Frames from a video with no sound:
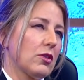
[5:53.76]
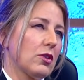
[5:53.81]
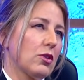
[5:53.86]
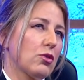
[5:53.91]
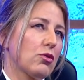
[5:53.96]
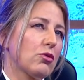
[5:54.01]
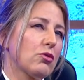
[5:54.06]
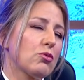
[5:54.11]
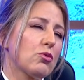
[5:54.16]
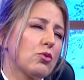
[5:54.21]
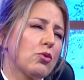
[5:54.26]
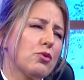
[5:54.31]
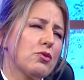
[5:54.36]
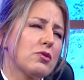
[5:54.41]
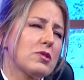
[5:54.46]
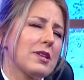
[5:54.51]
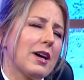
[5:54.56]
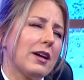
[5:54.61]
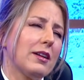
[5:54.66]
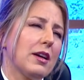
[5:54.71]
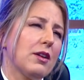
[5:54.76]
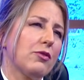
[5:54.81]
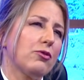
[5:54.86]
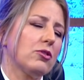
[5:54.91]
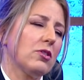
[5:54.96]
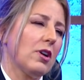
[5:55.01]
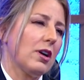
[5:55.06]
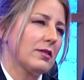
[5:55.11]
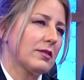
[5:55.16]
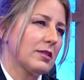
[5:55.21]
O, o yüzden
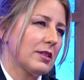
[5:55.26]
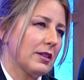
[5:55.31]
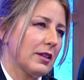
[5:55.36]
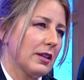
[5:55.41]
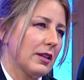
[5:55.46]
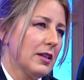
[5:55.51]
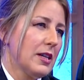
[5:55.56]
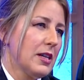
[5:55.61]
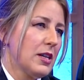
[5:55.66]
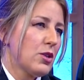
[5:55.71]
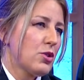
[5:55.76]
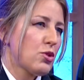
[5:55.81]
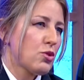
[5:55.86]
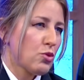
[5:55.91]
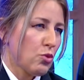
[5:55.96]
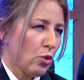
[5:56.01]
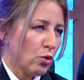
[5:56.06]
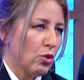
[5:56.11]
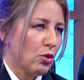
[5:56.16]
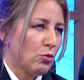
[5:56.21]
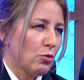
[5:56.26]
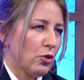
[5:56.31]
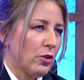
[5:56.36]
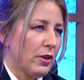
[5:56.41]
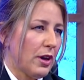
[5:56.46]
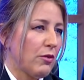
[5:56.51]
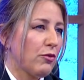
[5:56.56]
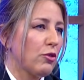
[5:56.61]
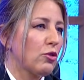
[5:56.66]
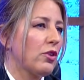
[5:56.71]
F-16 ile
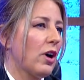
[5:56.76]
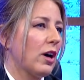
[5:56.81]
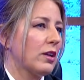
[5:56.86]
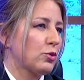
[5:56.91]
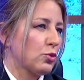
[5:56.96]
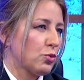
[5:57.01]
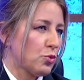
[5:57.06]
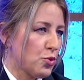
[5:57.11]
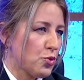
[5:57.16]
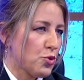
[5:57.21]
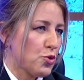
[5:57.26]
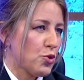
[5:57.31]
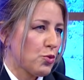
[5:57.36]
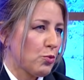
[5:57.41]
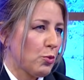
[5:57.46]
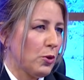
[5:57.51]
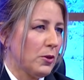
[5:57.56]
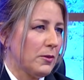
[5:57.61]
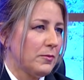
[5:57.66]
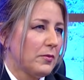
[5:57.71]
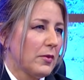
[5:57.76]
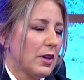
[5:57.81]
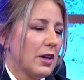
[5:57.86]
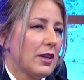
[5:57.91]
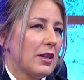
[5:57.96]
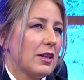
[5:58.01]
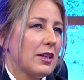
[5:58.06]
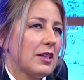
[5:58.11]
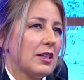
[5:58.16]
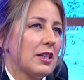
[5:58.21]
solomu, F-16 uçuşumu
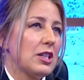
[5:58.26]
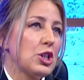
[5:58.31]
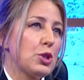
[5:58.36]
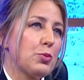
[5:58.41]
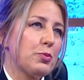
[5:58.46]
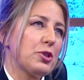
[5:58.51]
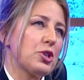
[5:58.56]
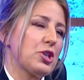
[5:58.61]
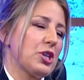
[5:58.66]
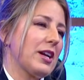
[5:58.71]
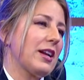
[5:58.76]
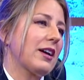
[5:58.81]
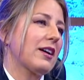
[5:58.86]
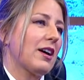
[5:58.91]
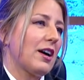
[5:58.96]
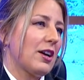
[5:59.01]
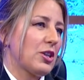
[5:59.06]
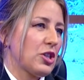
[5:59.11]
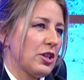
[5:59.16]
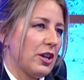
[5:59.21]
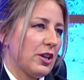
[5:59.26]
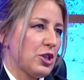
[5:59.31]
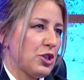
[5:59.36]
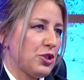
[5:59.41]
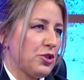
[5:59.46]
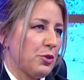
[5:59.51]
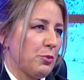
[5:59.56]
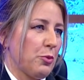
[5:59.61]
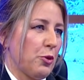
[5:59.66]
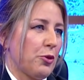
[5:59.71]
hiçbir şeyle
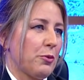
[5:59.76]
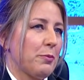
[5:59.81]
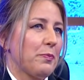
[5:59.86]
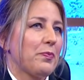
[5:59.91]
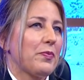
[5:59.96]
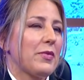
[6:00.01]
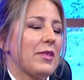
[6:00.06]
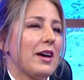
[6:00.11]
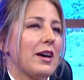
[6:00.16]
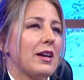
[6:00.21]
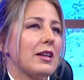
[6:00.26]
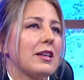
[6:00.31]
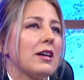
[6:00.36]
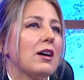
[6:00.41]
karşılaştıramıyorum. Yani